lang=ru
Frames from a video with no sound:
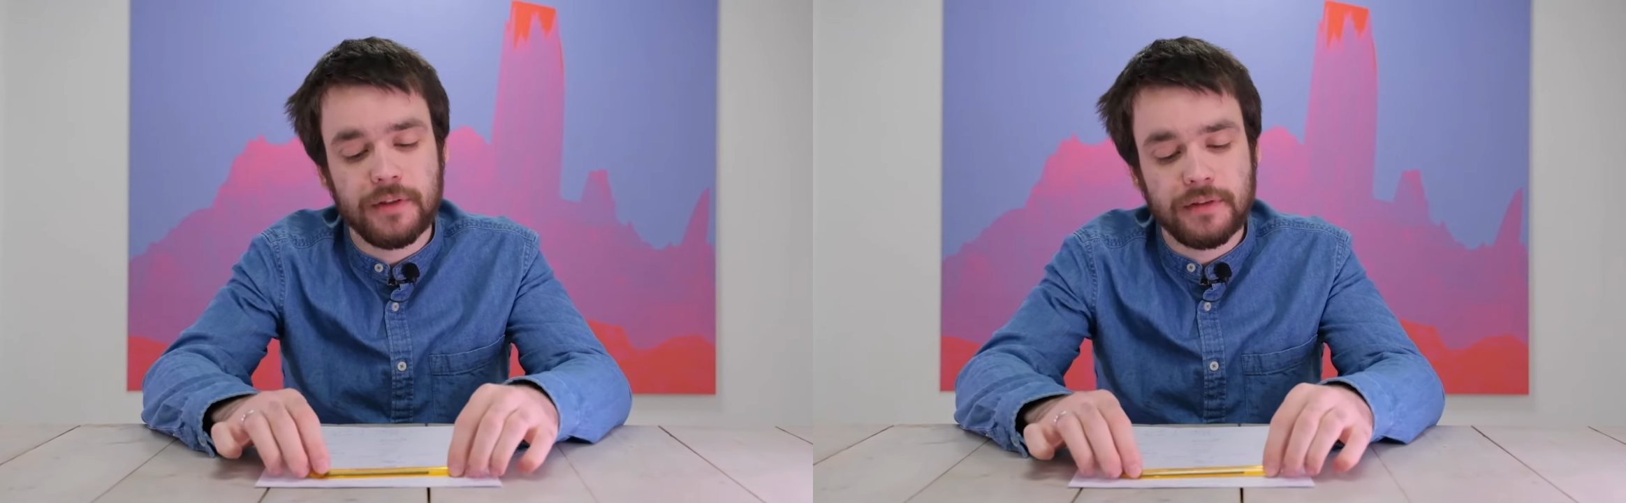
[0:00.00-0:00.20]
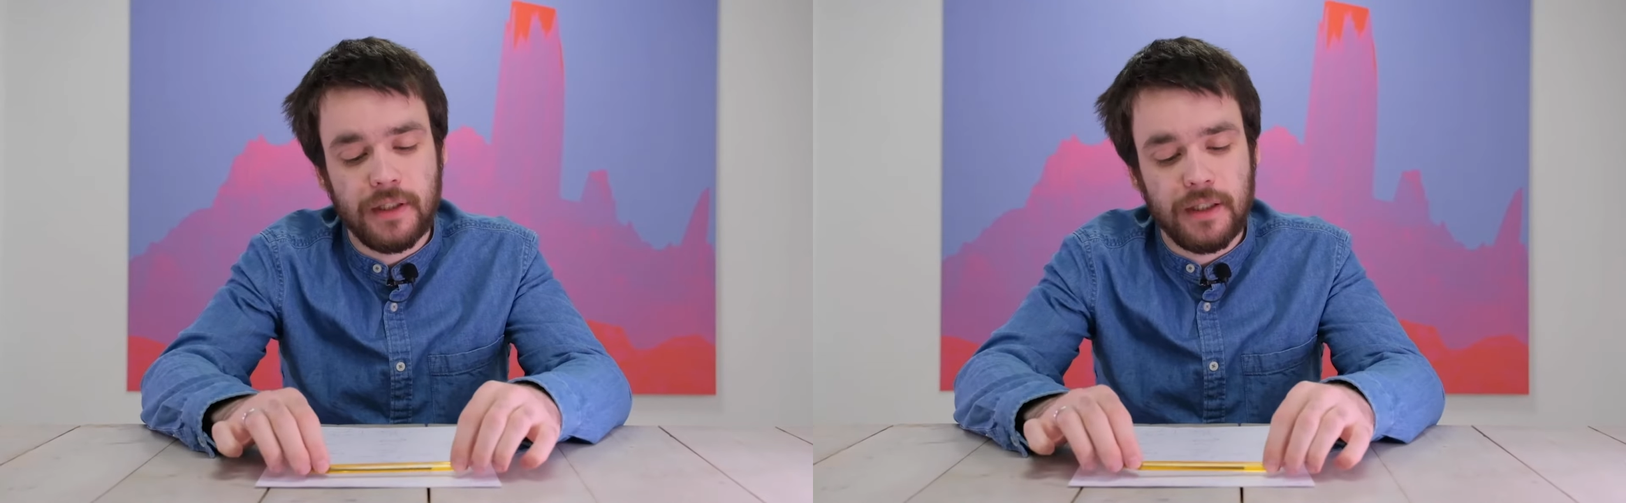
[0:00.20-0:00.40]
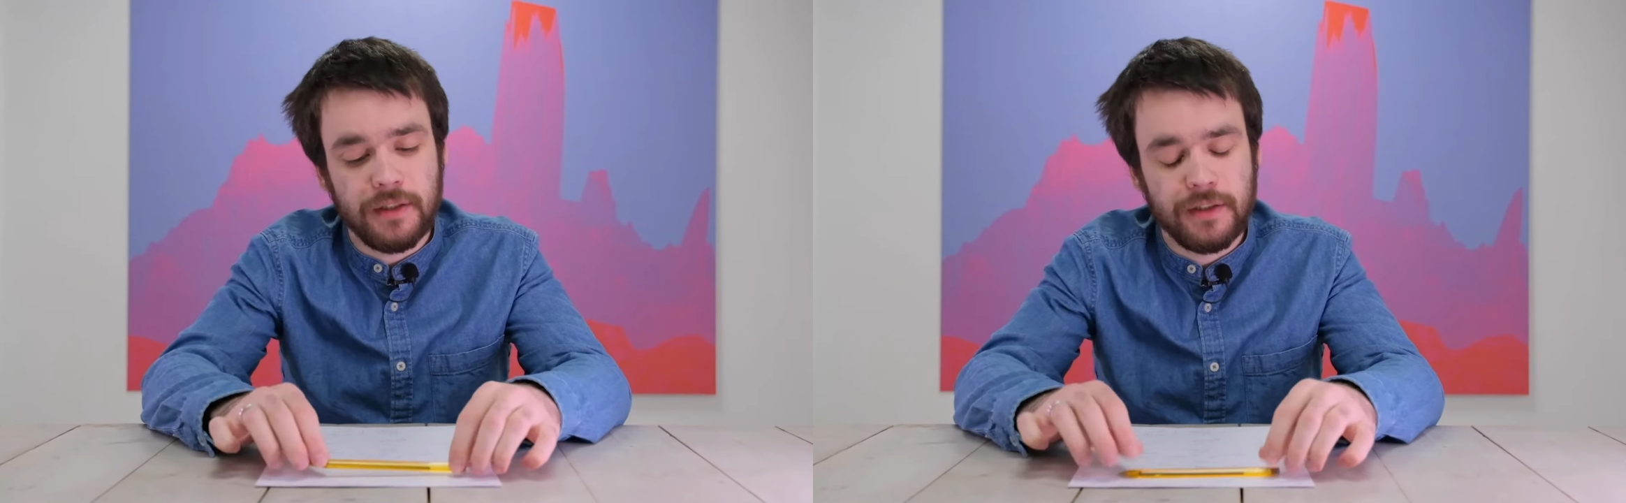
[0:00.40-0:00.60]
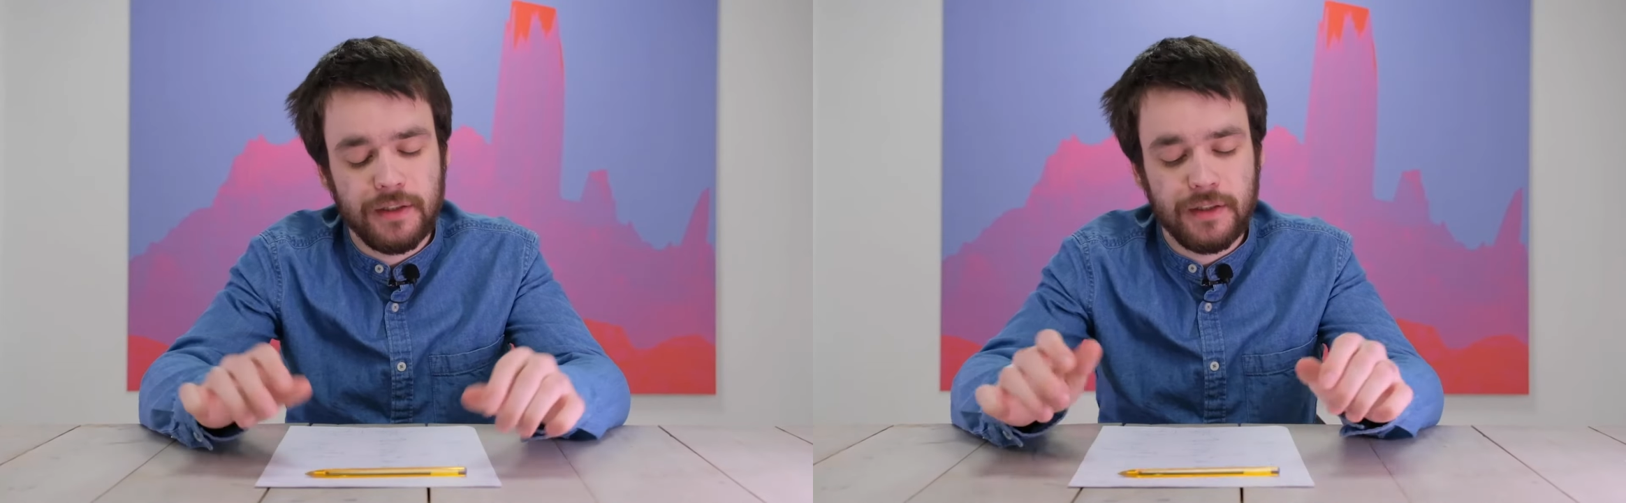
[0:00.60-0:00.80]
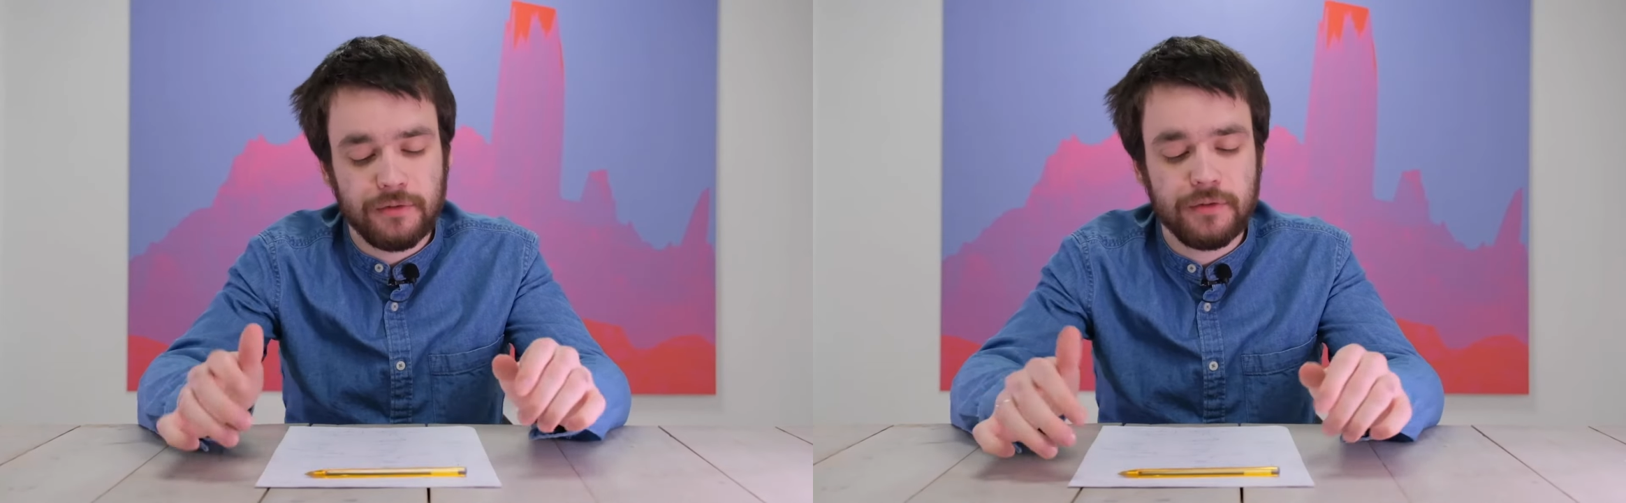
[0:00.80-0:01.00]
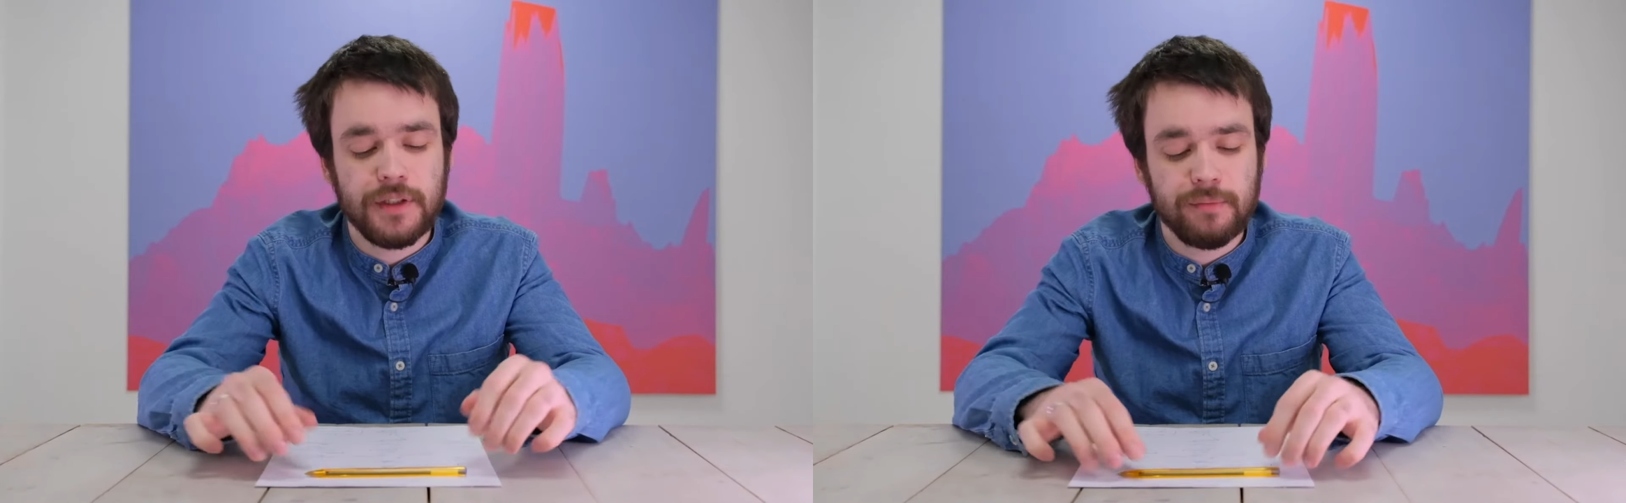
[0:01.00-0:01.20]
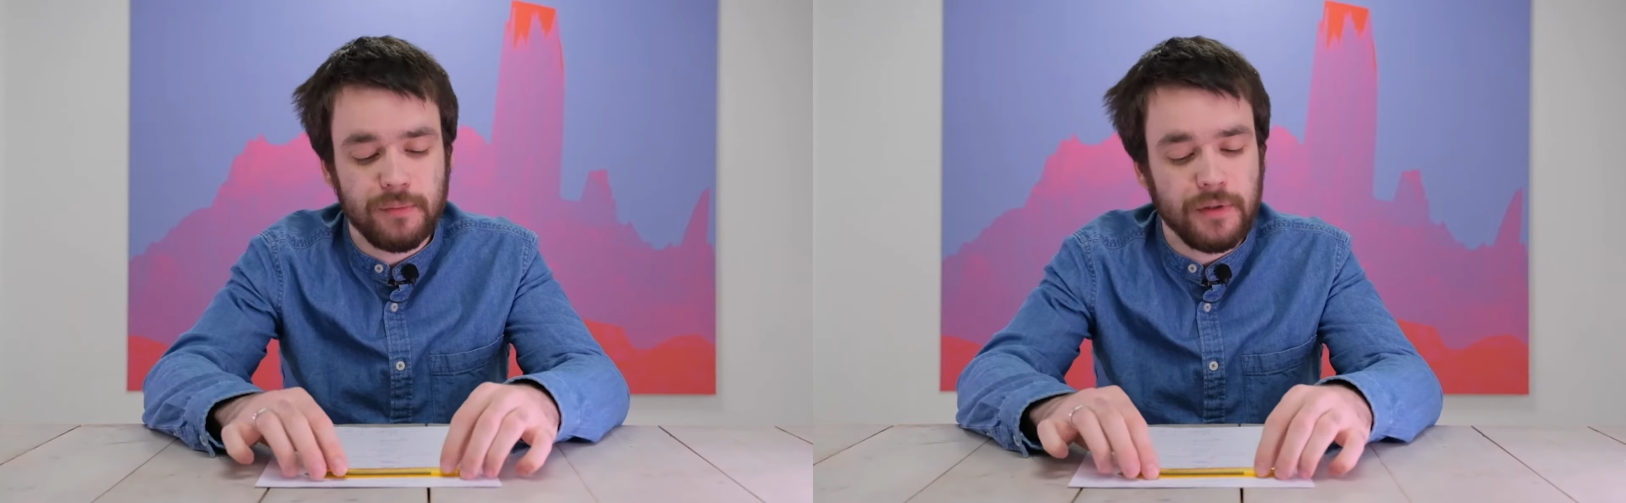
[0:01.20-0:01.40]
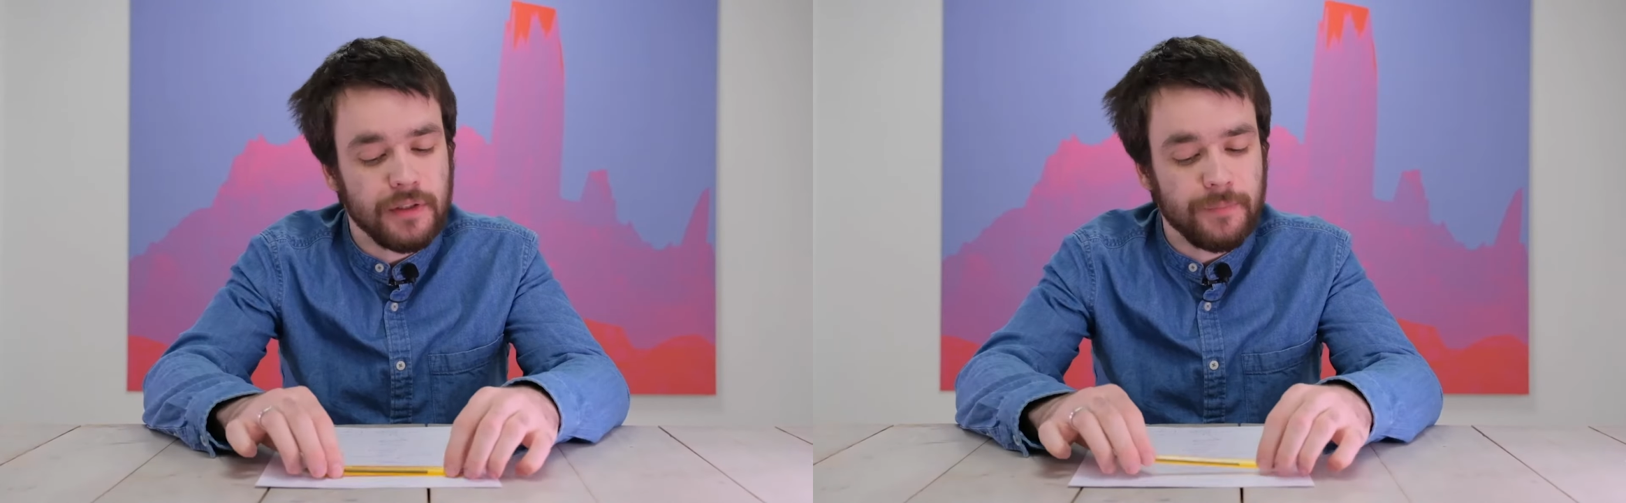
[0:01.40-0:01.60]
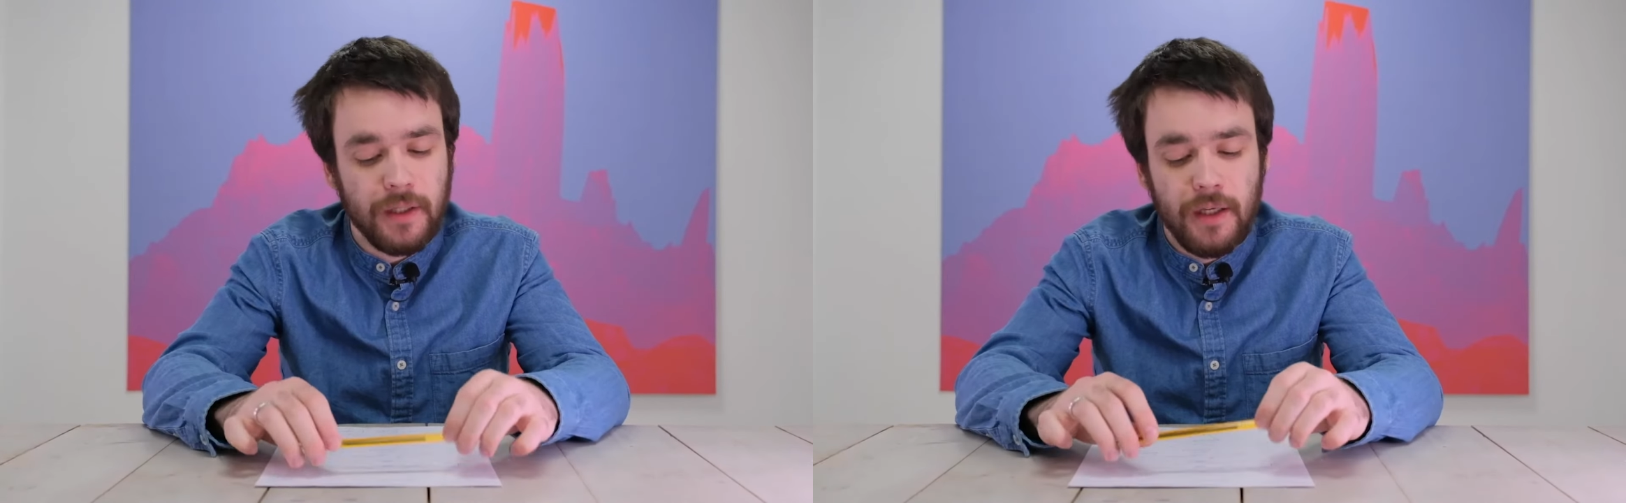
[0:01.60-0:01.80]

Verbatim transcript: на локальных рынках, но тем не менее.